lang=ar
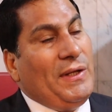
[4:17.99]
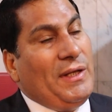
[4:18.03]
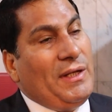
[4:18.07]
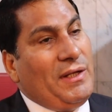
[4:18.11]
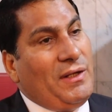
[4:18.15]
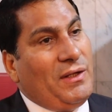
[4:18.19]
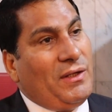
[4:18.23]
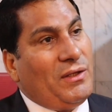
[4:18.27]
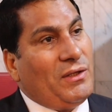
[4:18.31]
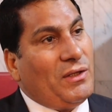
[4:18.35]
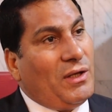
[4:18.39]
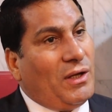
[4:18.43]

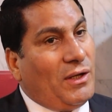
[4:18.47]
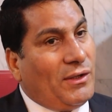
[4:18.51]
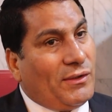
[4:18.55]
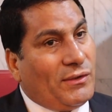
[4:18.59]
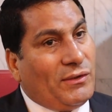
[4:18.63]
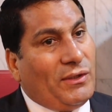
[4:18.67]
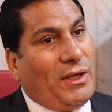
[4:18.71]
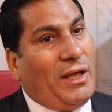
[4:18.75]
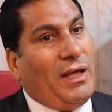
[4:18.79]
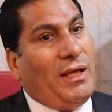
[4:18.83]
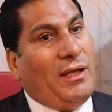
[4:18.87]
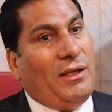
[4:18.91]
ان
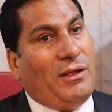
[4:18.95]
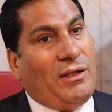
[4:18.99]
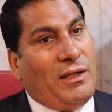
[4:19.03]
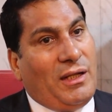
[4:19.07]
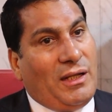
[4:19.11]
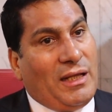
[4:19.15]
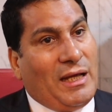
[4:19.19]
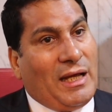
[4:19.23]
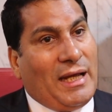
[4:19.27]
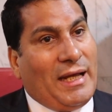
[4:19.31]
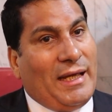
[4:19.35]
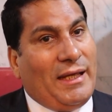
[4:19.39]
النهارده
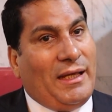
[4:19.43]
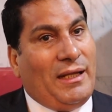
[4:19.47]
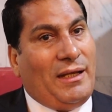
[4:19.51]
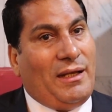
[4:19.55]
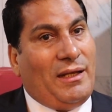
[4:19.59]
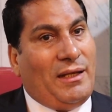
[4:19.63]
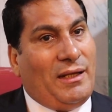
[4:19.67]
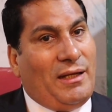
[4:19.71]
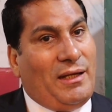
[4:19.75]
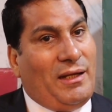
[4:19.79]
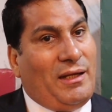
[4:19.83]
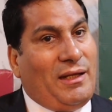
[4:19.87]

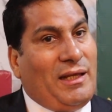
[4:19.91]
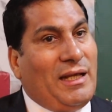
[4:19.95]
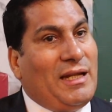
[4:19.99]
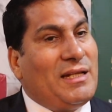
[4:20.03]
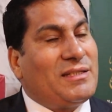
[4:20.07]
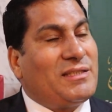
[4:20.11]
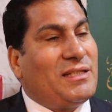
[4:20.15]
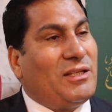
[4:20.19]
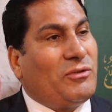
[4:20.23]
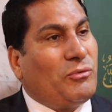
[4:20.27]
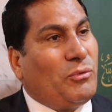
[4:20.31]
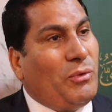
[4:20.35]

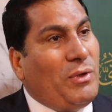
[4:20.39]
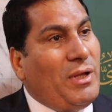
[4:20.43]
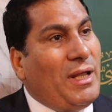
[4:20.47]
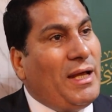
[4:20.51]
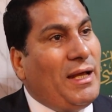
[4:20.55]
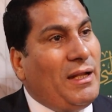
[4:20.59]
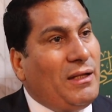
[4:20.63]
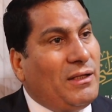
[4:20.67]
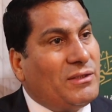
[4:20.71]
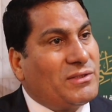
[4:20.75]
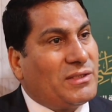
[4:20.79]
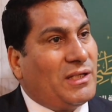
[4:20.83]
الجلسات
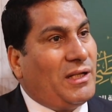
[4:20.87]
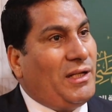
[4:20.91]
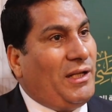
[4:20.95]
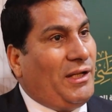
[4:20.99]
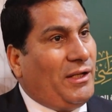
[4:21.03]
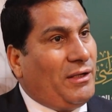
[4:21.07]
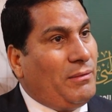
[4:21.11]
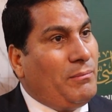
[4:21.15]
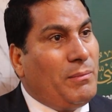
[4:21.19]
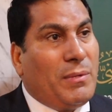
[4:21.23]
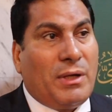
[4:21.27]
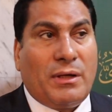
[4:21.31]
كلها
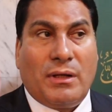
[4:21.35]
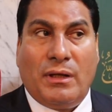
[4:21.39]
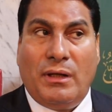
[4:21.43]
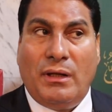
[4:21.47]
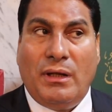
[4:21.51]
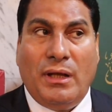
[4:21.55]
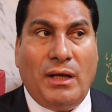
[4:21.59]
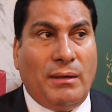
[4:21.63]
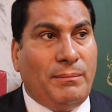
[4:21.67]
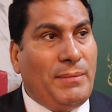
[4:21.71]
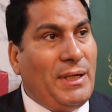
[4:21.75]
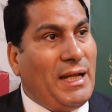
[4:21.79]
لصالح المراه
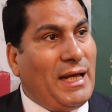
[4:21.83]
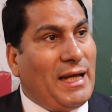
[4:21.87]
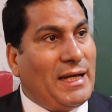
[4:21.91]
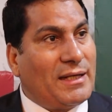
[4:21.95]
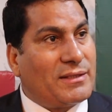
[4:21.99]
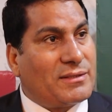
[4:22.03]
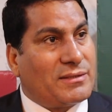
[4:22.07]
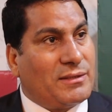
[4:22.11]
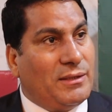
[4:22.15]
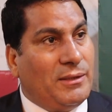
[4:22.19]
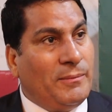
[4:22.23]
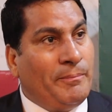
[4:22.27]
لا
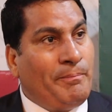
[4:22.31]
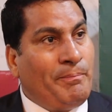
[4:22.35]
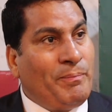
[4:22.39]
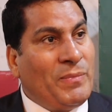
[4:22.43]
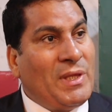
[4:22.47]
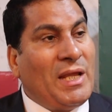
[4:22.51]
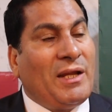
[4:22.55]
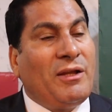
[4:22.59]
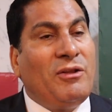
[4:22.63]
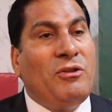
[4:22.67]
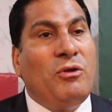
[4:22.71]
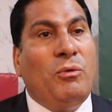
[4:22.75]
بالعكس
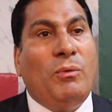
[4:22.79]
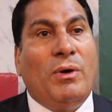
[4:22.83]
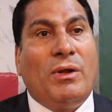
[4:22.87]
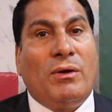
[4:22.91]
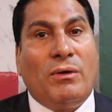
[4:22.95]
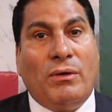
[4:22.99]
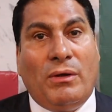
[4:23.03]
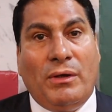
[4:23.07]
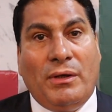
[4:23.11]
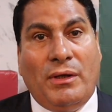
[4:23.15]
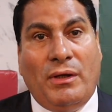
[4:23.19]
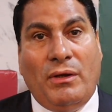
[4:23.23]
لكن هو
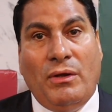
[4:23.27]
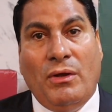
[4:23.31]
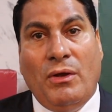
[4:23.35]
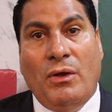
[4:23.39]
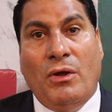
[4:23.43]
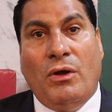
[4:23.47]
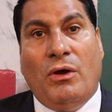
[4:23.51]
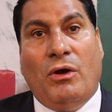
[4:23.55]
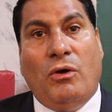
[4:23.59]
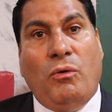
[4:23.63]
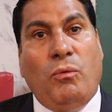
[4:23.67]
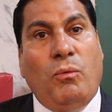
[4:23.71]
الراجل
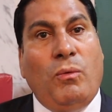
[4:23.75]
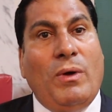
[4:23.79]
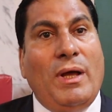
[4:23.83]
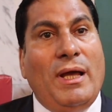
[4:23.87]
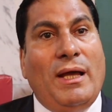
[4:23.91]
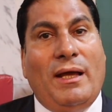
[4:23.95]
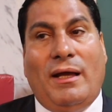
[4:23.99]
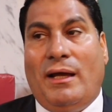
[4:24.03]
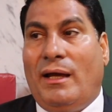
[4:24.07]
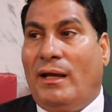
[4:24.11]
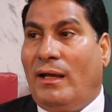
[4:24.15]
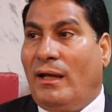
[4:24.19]

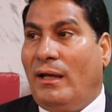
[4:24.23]
هو